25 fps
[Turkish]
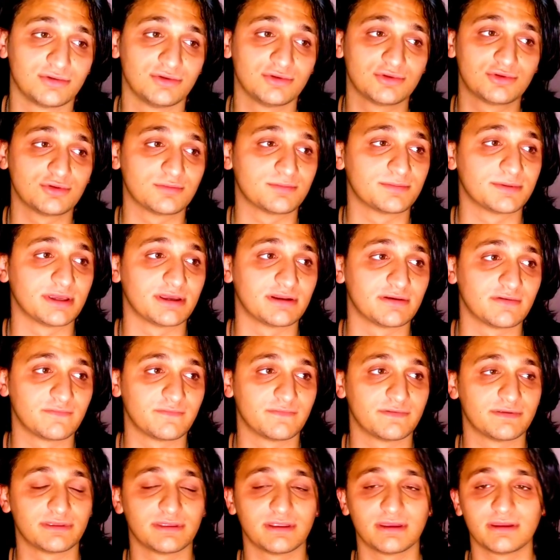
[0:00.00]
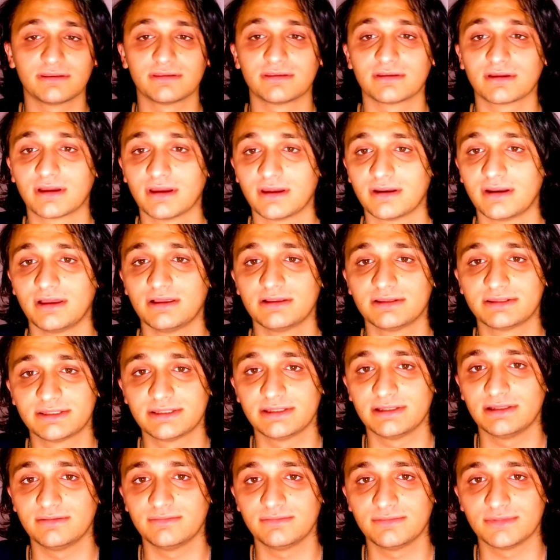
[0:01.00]
YouTube tarafından kanal
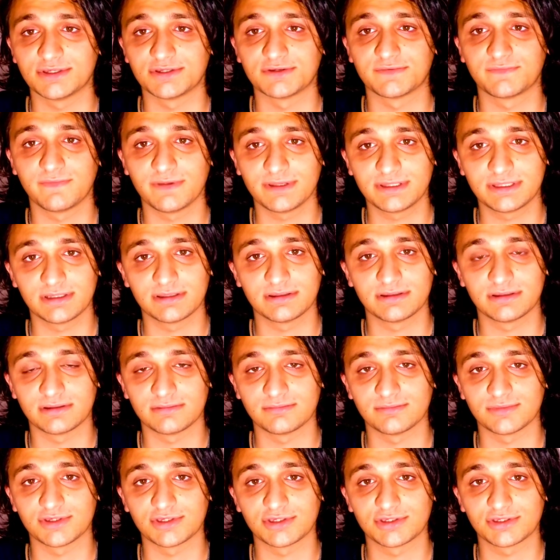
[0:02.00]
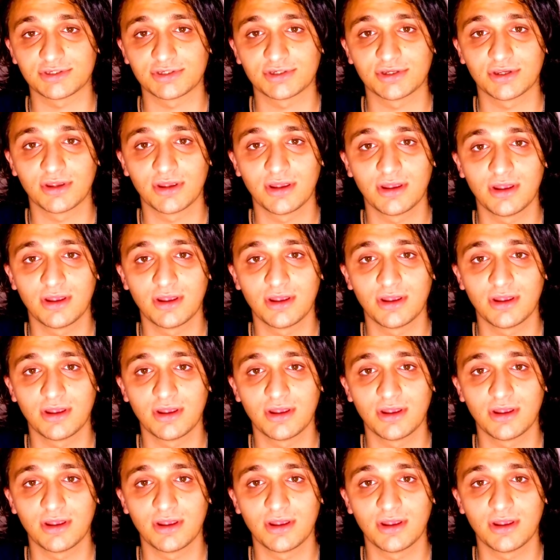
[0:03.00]
silinmiş, feshedilmiş.